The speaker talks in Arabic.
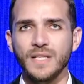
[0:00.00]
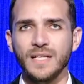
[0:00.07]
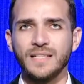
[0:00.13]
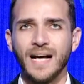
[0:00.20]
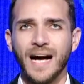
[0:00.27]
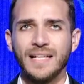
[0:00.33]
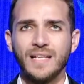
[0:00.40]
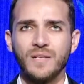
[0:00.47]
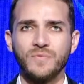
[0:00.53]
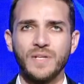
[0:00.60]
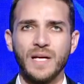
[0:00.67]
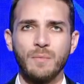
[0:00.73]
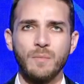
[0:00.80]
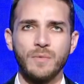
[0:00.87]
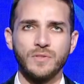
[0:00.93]
تعادل
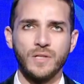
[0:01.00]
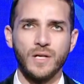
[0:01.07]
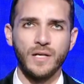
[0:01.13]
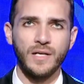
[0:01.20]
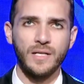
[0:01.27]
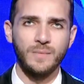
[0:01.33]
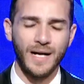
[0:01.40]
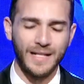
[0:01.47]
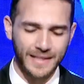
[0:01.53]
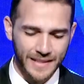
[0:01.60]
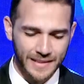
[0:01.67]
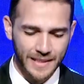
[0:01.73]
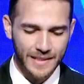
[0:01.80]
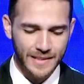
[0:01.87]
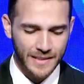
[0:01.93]
فيه امام الترجي بعد
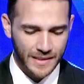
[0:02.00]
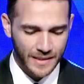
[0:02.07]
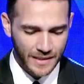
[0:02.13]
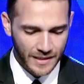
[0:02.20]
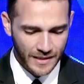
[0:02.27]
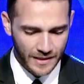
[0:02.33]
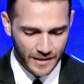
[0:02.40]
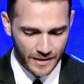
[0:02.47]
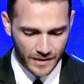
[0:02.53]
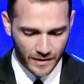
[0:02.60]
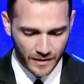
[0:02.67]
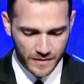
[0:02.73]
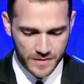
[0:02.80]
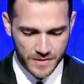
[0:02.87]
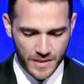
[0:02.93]
كده
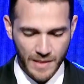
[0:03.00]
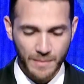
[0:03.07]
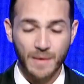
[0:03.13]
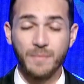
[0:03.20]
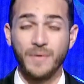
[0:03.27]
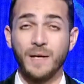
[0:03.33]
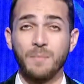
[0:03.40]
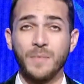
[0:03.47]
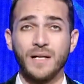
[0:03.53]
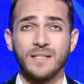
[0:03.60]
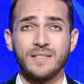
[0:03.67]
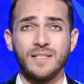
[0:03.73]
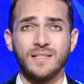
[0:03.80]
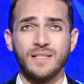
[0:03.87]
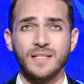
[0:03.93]
آه، خسر امام
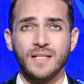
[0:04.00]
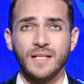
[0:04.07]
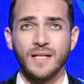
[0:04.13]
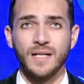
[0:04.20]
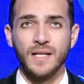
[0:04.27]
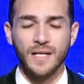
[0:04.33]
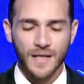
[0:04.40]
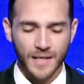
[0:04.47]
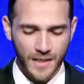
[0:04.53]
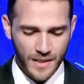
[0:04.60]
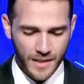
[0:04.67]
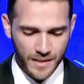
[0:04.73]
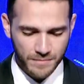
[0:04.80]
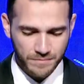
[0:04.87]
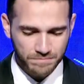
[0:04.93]
كامبالا سيتي
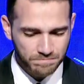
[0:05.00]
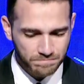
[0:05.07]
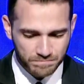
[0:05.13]
آه،